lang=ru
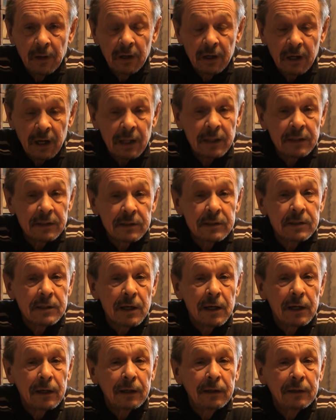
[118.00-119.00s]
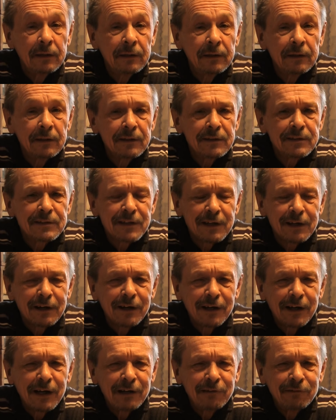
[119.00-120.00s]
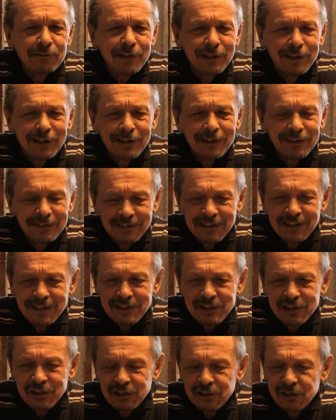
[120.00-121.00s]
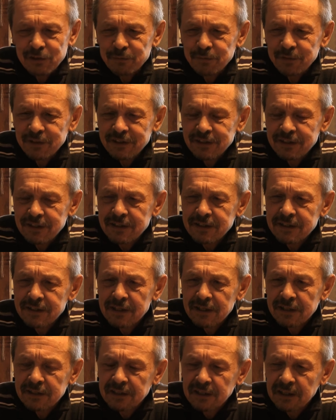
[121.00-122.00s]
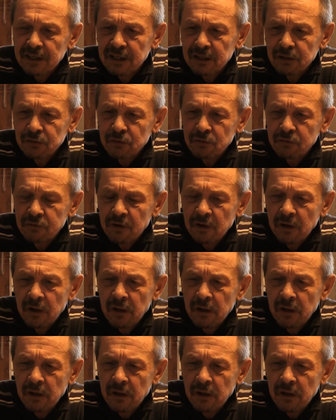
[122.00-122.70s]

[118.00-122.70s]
конца сороковых х начала 50-х годов,